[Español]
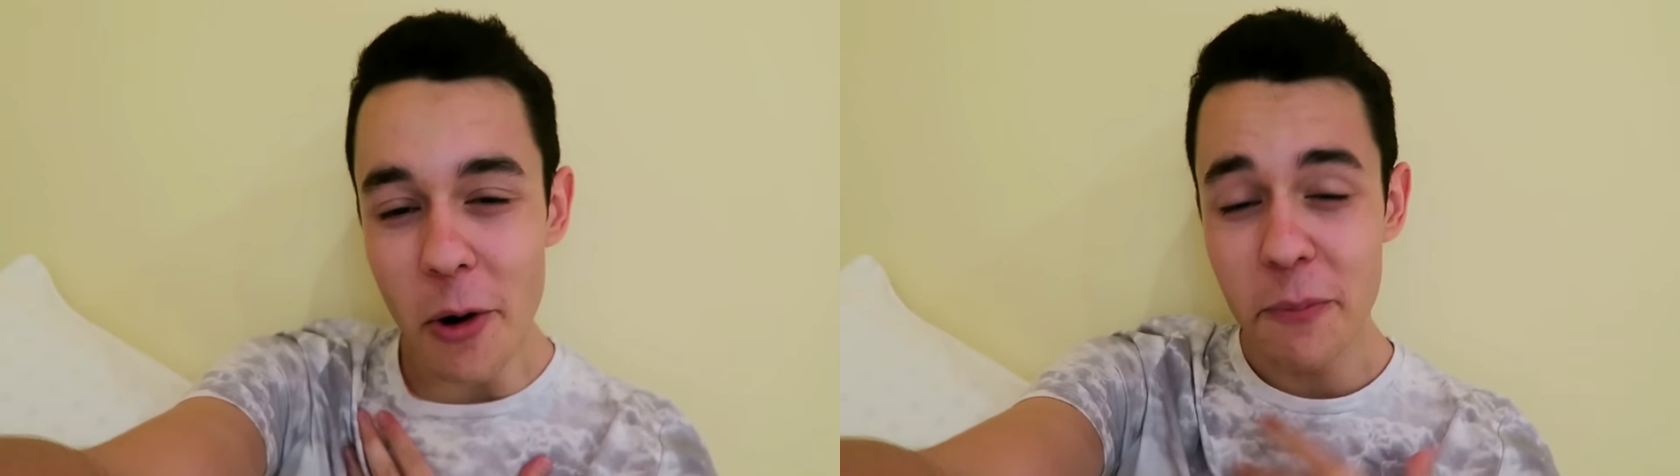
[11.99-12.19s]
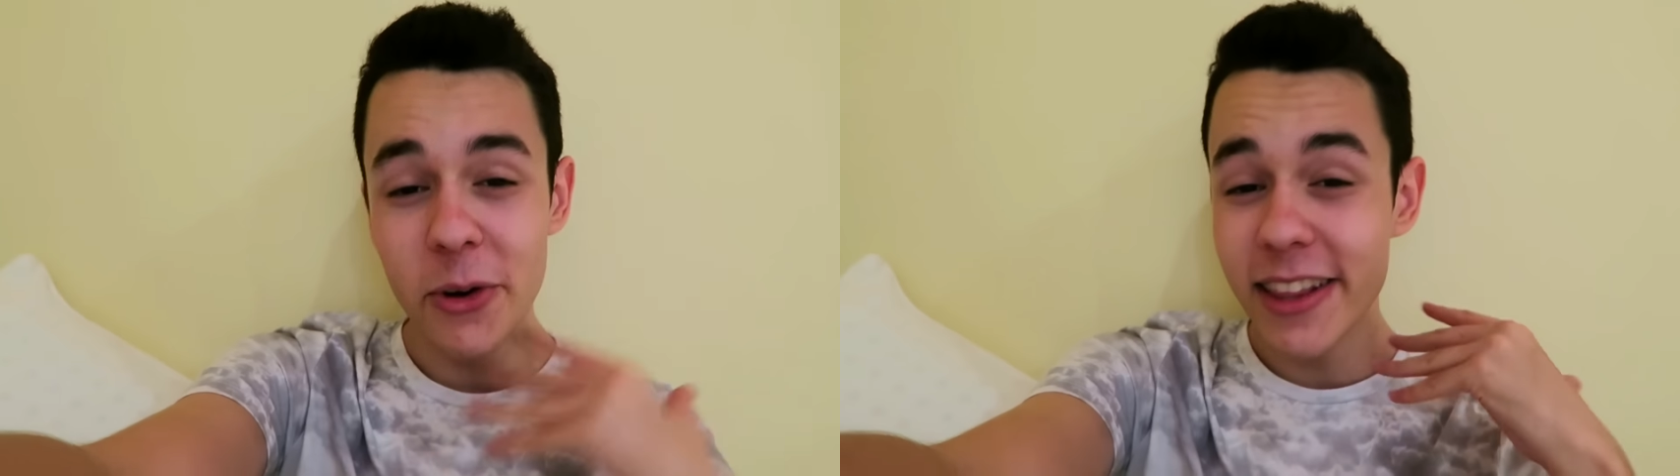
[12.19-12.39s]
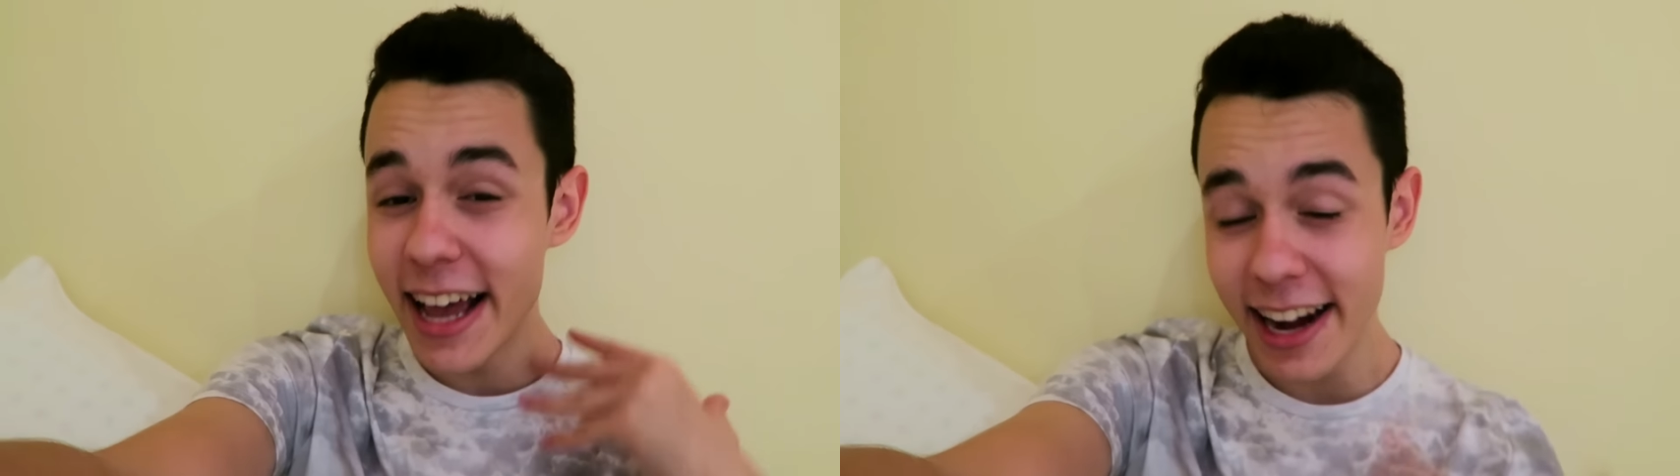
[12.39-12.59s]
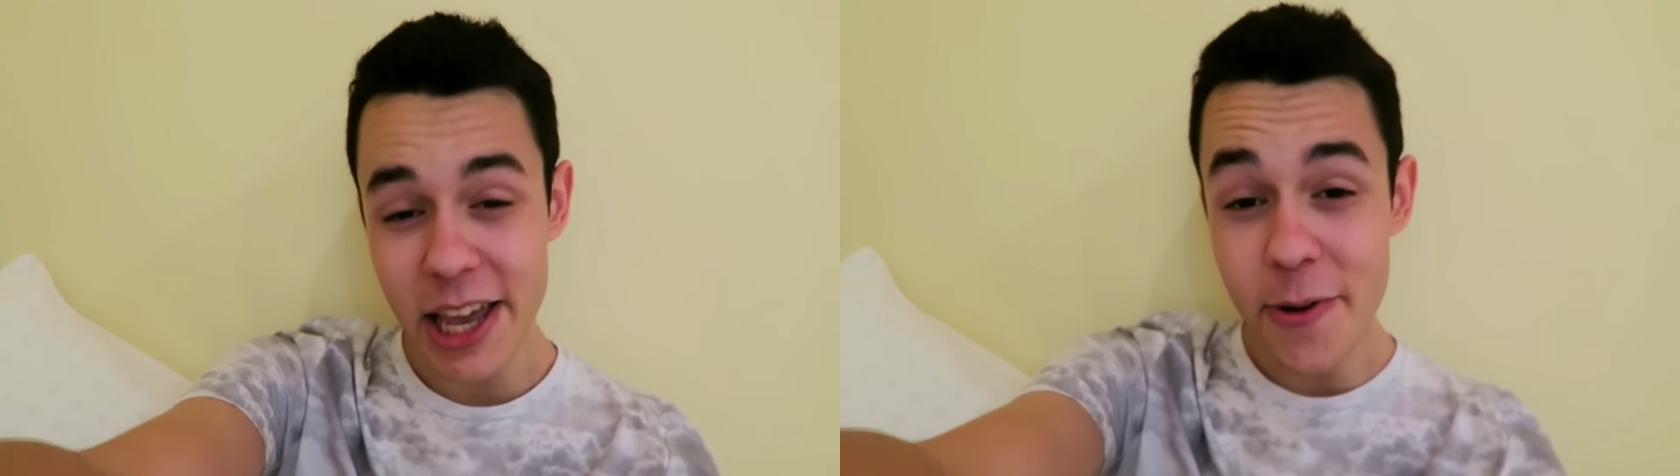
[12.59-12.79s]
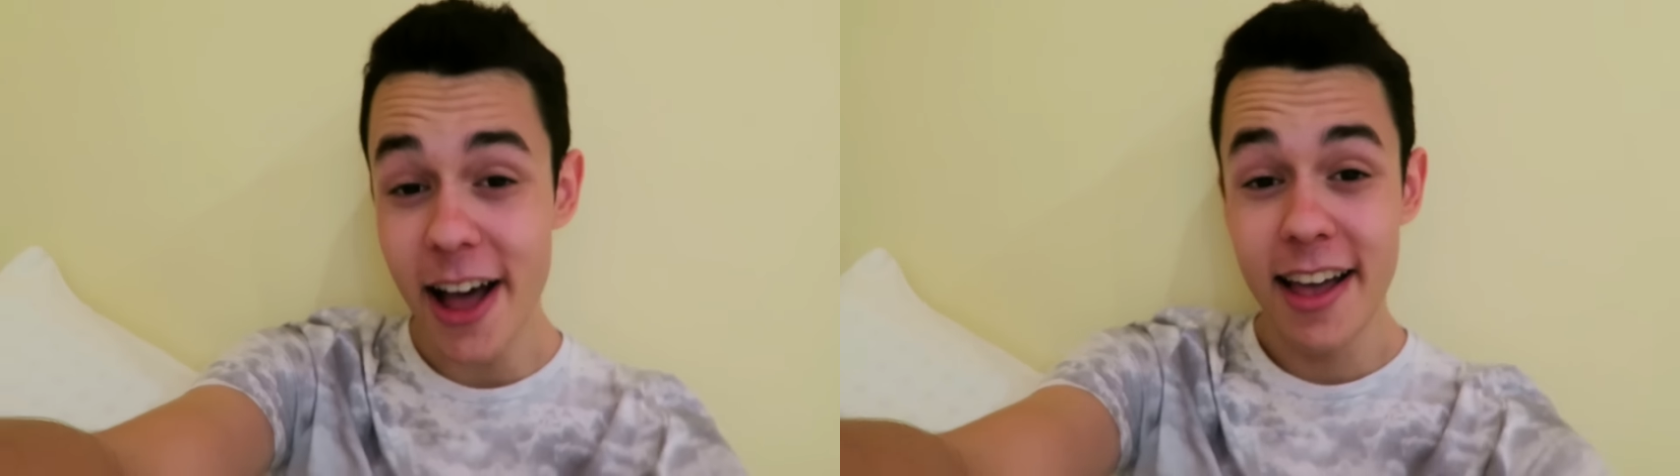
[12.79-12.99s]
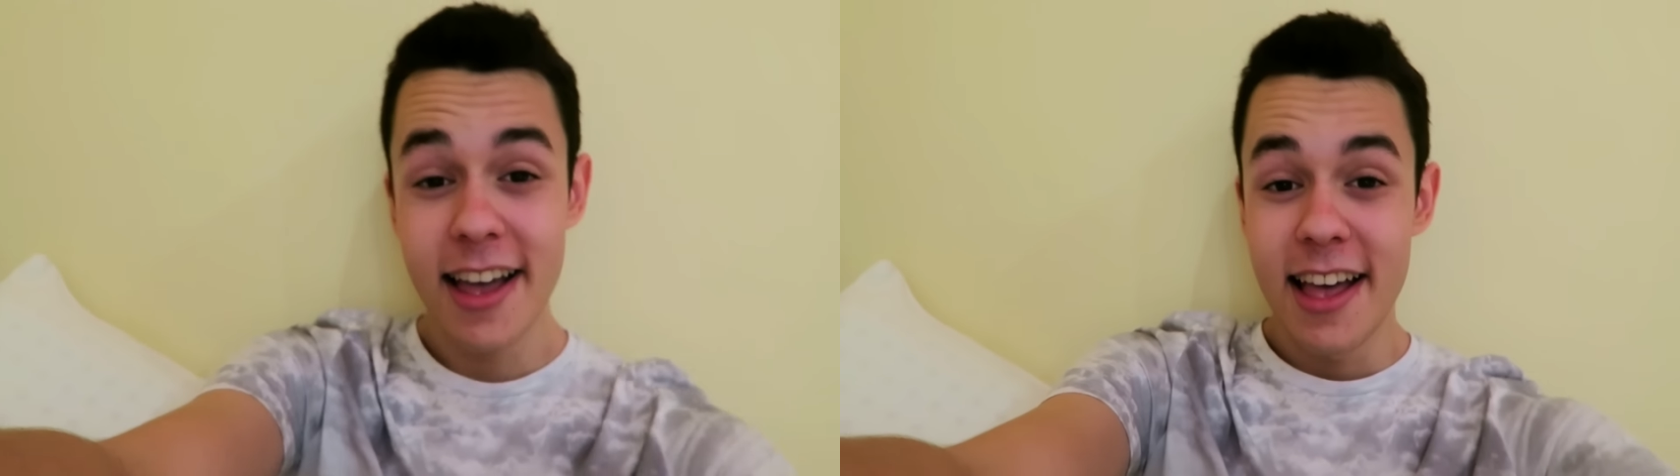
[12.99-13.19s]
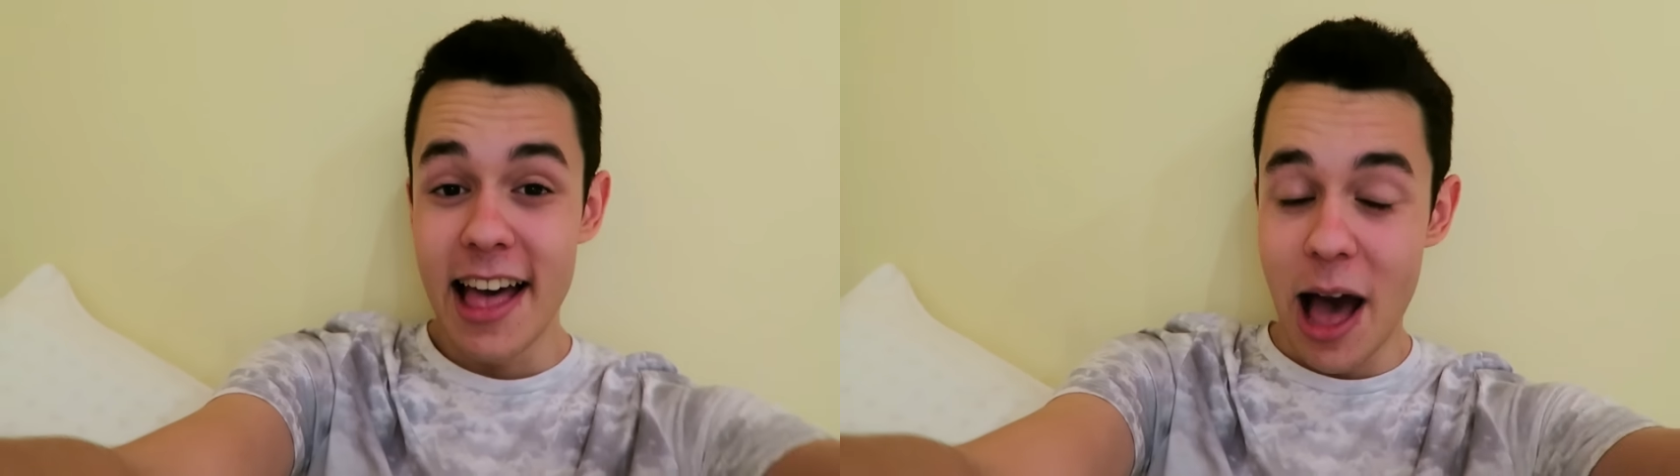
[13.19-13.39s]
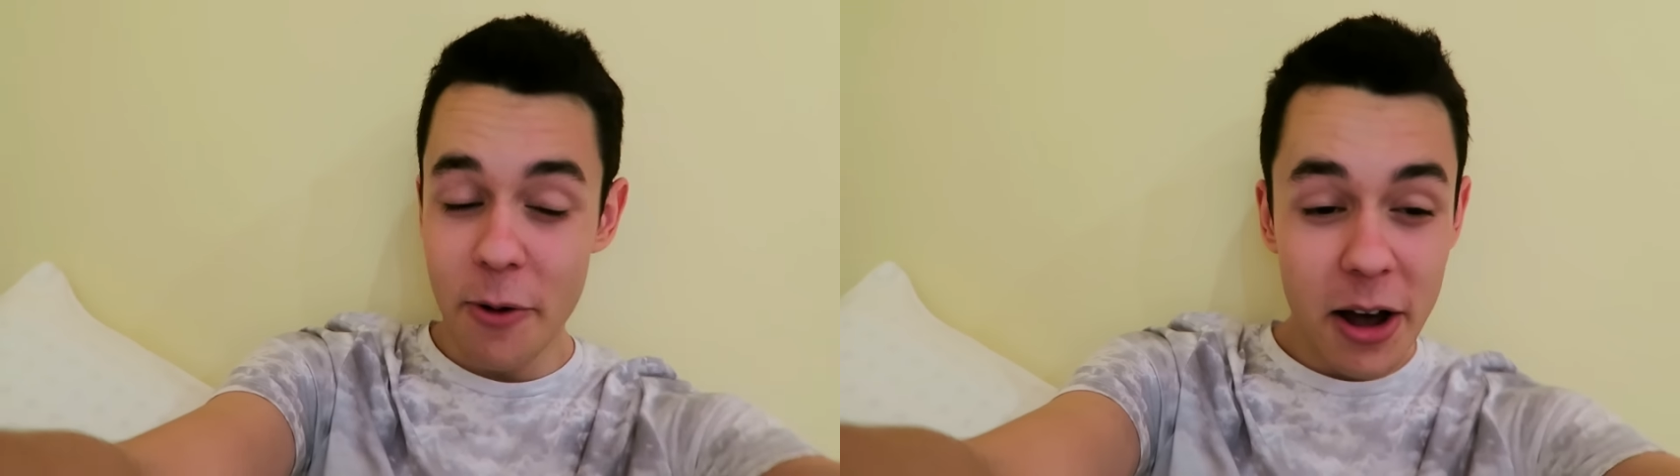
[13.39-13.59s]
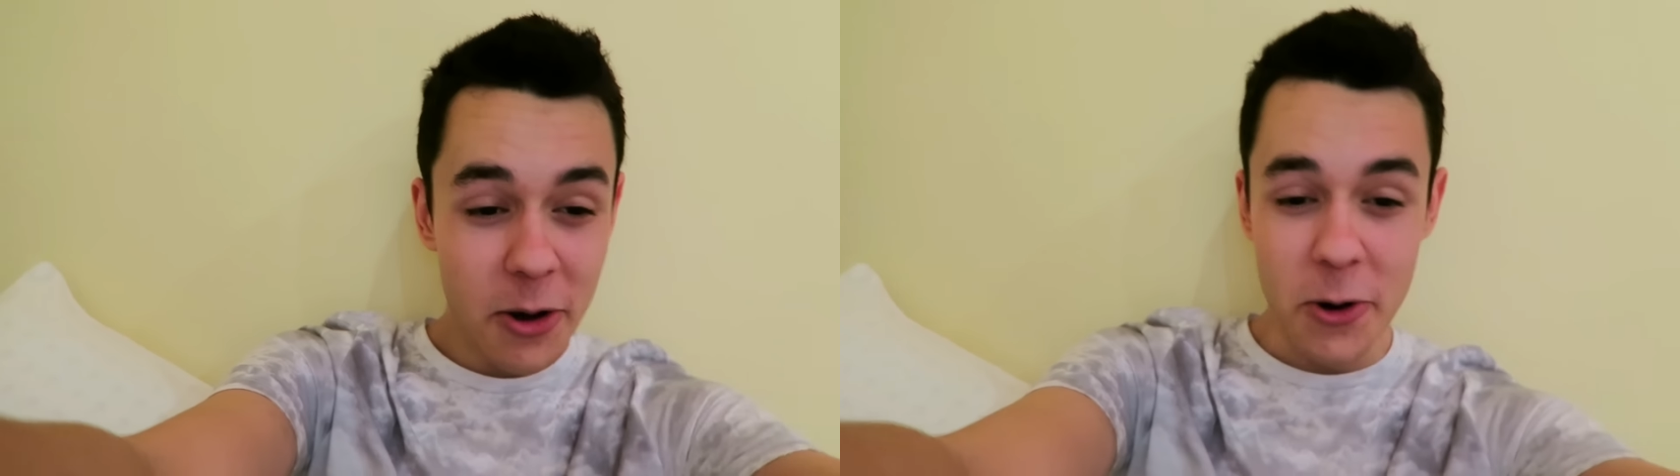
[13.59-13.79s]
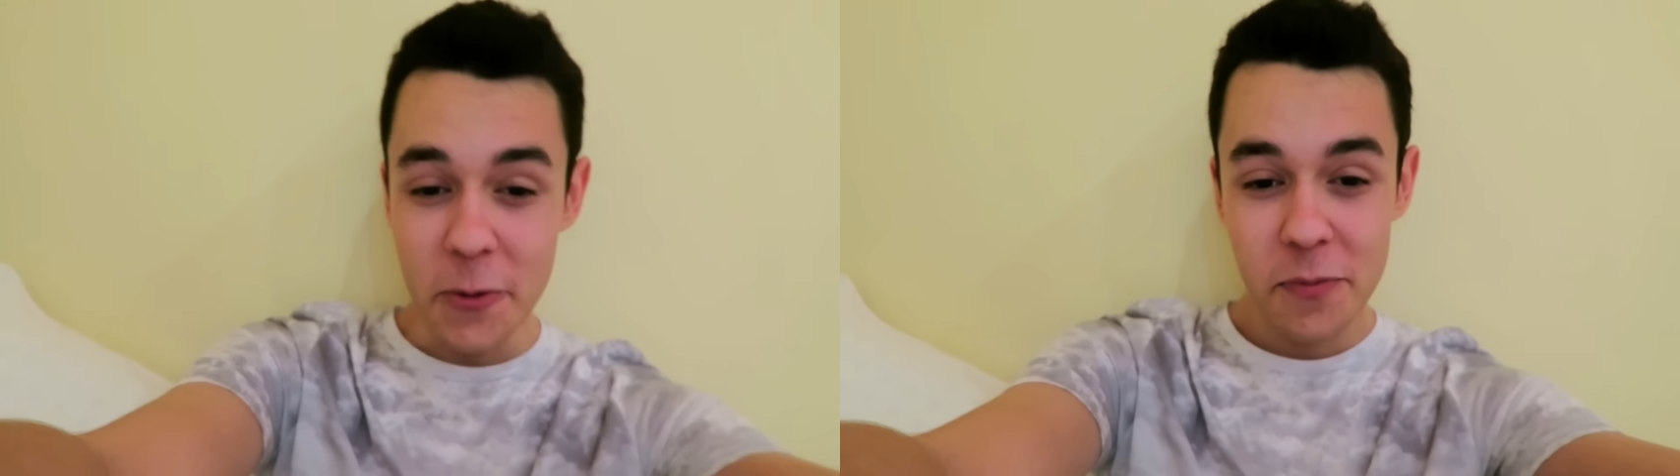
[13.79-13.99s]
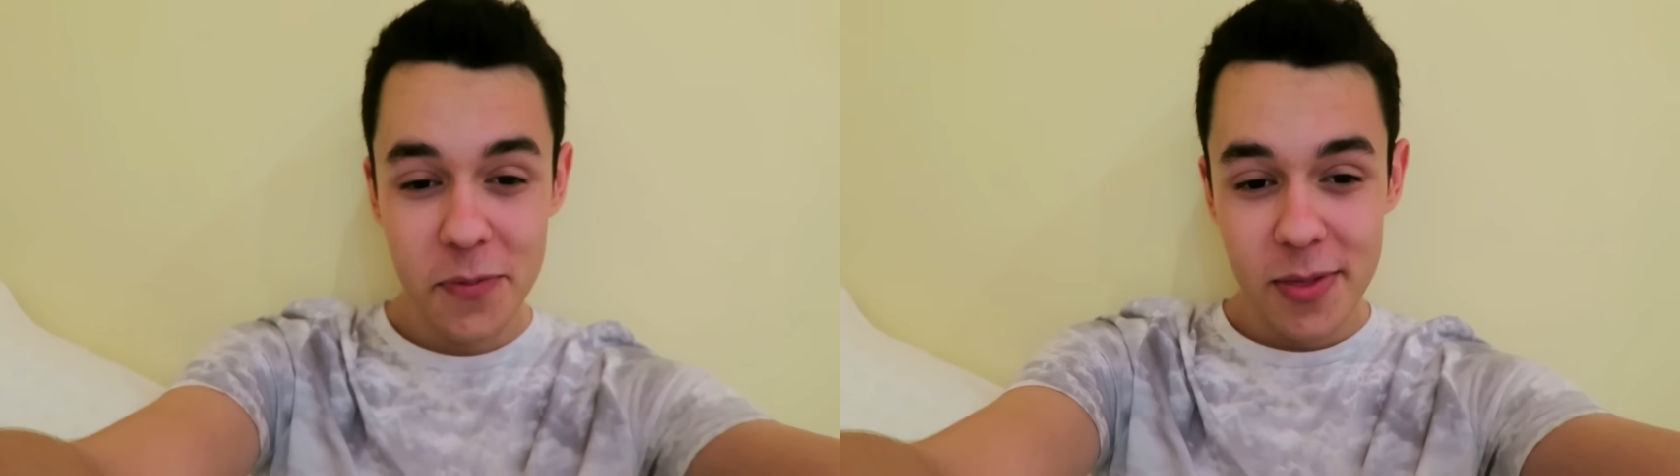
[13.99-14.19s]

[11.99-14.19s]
cuerpo de arriba abajo.